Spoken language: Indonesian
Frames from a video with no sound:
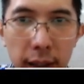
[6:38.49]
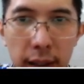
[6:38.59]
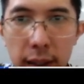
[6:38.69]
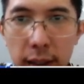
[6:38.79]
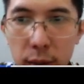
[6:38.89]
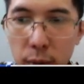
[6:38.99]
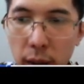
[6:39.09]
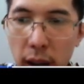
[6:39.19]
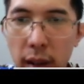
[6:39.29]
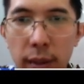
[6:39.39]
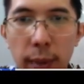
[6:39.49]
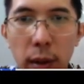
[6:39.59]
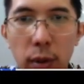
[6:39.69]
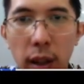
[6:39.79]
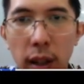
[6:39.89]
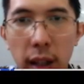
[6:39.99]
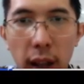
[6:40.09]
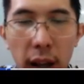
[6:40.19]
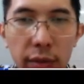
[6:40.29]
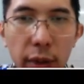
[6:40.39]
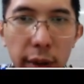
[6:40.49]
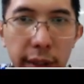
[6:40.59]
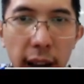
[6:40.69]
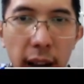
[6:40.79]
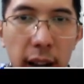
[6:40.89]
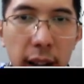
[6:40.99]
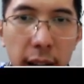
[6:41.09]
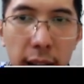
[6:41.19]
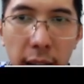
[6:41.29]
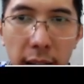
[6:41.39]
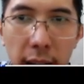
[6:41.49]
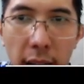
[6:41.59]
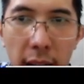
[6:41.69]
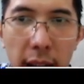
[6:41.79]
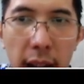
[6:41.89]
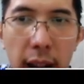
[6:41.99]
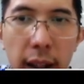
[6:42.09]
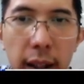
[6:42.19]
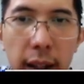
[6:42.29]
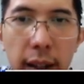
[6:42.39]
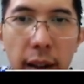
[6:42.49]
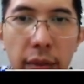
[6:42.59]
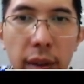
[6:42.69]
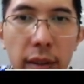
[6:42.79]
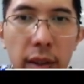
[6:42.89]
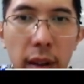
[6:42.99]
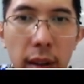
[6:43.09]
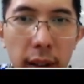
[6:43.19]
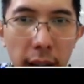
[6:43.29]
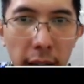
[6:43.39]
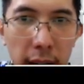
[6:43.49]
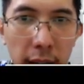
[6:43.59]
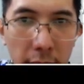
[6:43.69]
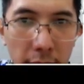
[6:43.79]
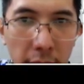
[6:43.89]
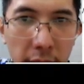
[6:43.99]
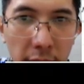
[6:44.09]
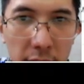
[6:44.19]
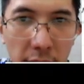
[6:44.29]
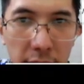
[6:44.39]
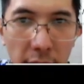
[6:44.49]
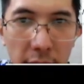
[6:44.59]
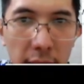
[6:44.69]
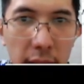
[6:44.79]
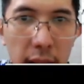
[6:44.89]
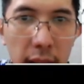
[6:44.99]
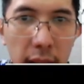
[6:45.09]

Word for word: uh, sudah melakukan hard fork-nya dan ini ada uh, reversal candle yang sangat jelas sekali,